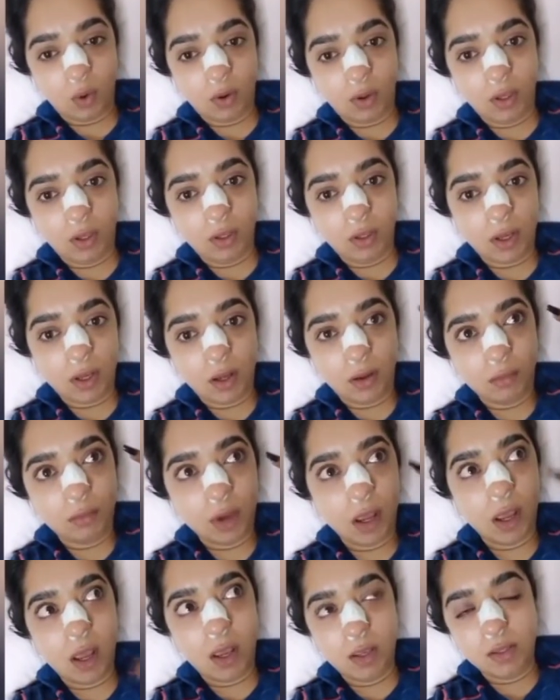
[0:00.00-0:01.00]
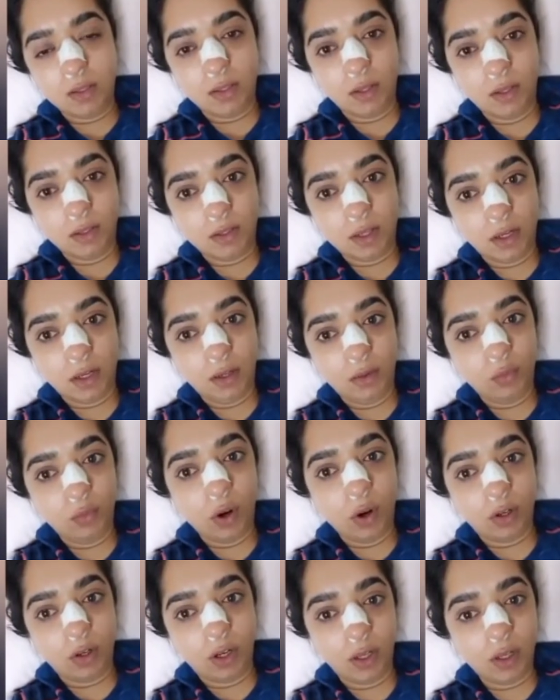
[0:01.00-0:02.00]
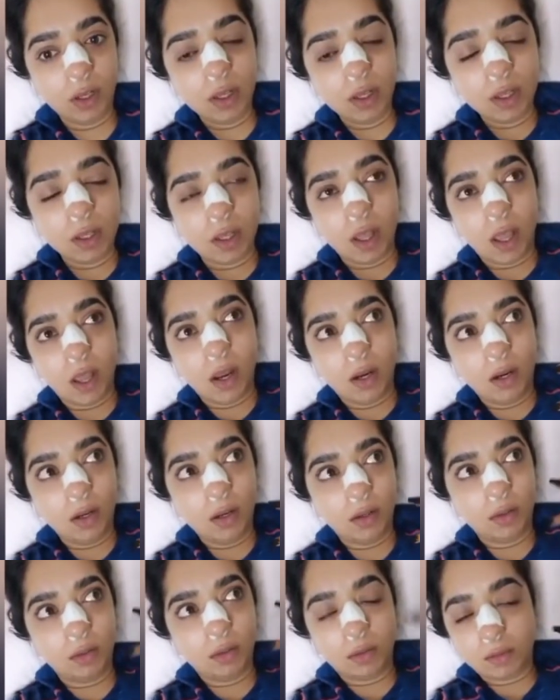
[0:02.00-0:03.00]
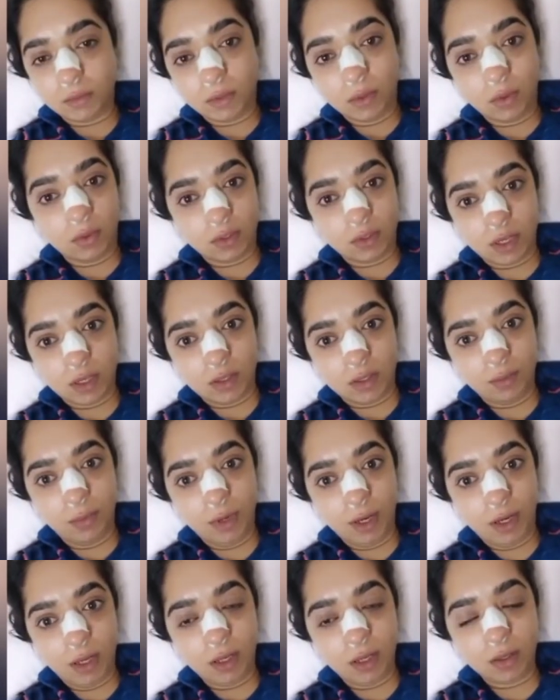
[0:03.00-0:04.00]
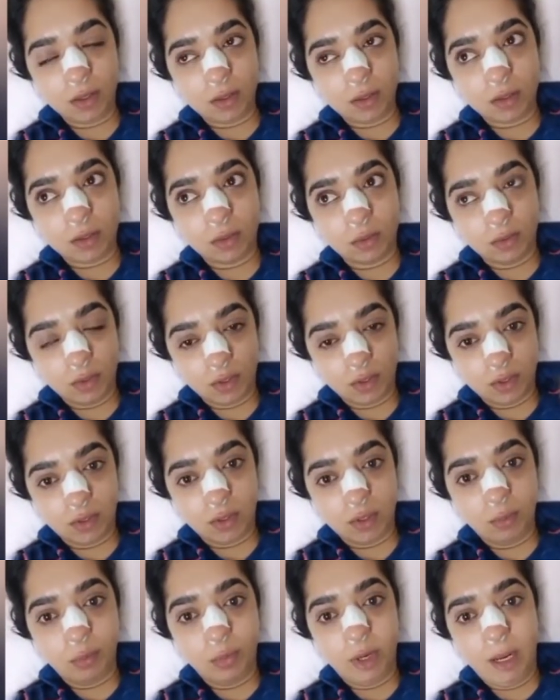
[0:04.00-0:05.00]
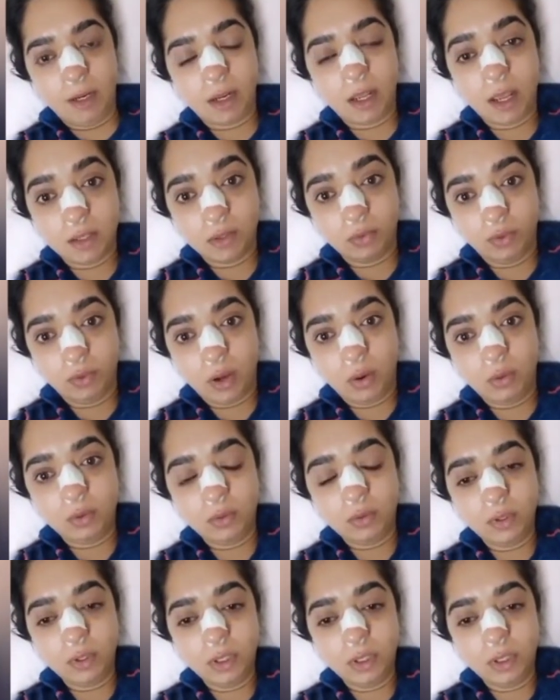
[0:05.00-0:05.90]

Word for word: talking, uh, my eyes are starting watering, and uh, nose starts bleeding. So this is the update as of now.